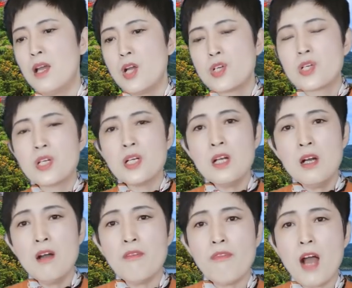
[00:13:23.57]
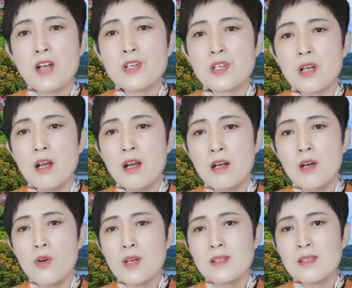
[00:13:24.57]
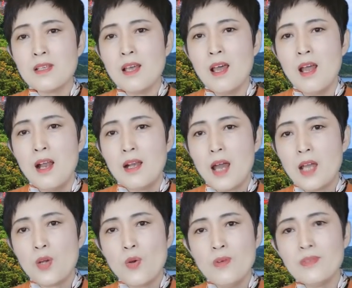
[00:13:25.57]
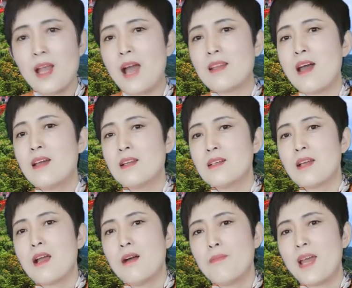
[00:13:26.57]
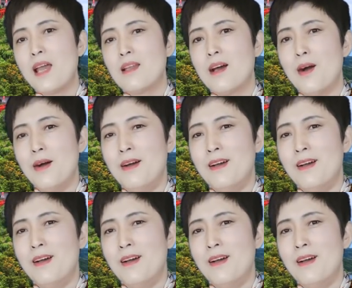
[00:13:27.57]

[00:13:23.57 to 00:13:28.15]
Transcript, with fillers: 时刻防止俄罗斯来攻打他的这个北海道。